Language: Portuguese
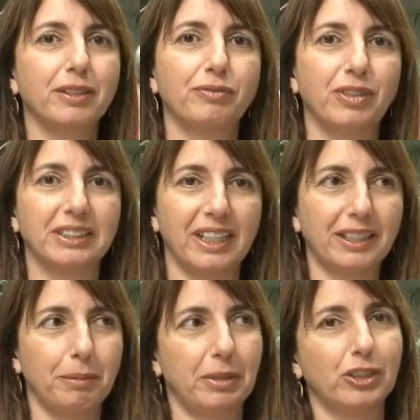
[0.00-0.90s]
que foi
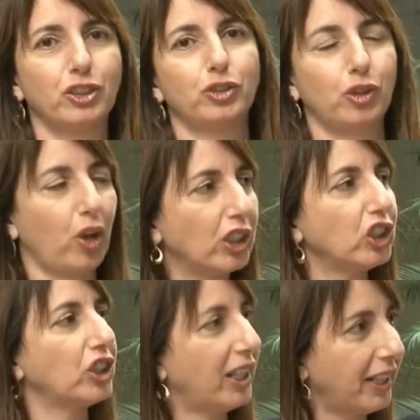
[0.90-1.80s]
exatamente do Rosh
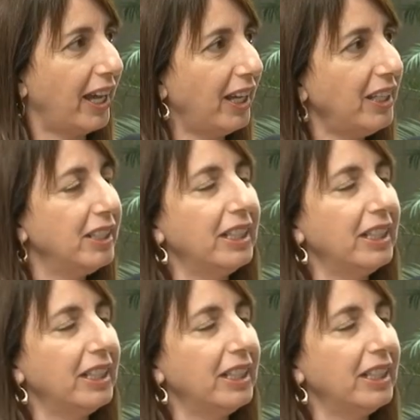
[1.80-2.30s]
Hashanah,